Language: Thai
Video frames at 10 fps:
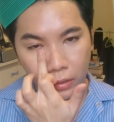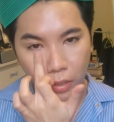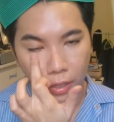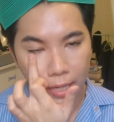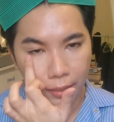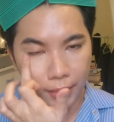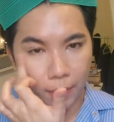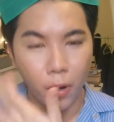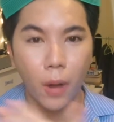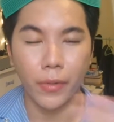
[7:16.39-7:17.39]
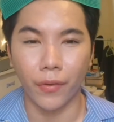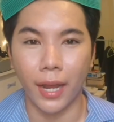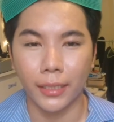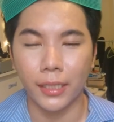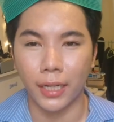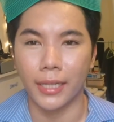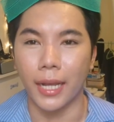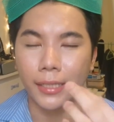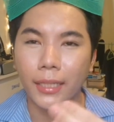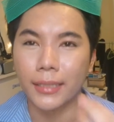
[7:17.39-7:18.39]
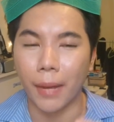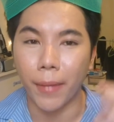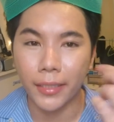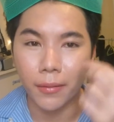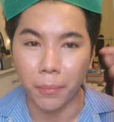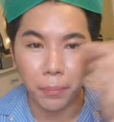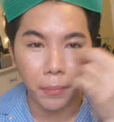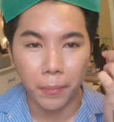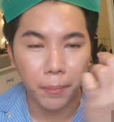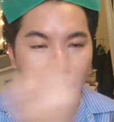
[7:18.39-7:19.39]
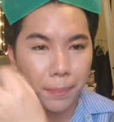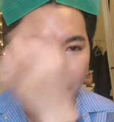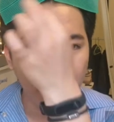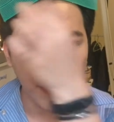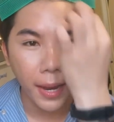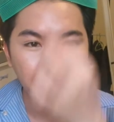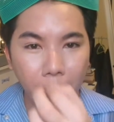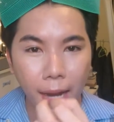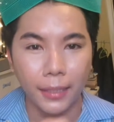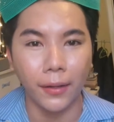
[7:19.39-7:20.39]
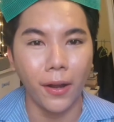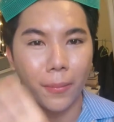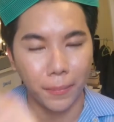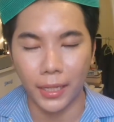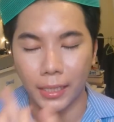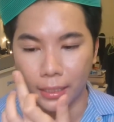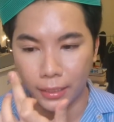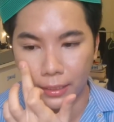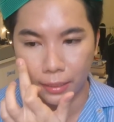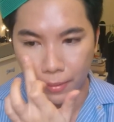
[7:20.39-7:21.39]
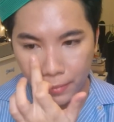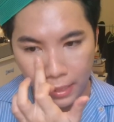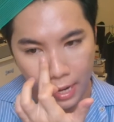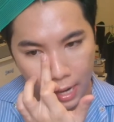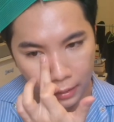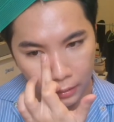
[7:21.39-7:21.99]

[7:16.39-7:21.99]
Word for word: ก็ยังยังพอมีเวลาที่จะเกลี่ยยังสามารถที่จะแบบป้ายป้ายป้ายป้ายแล้วก็มาเกลี่ยทีเดียวแบบนี้ได้